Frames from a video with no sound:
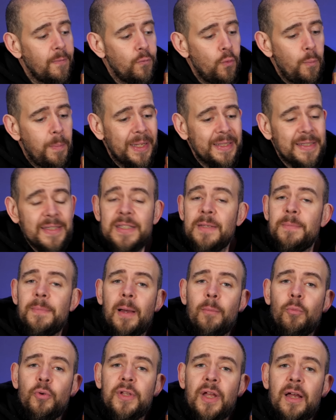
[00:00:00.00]
vous
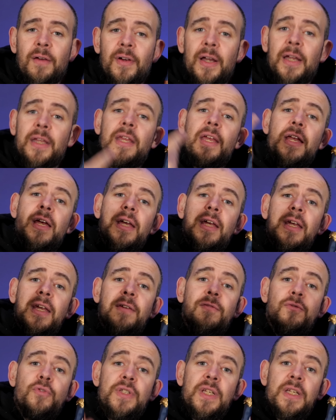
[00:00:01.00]
participez à mon travail
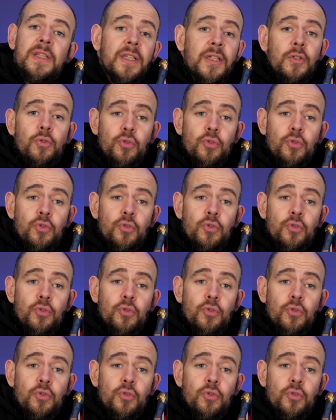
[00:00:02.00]
et vous aidez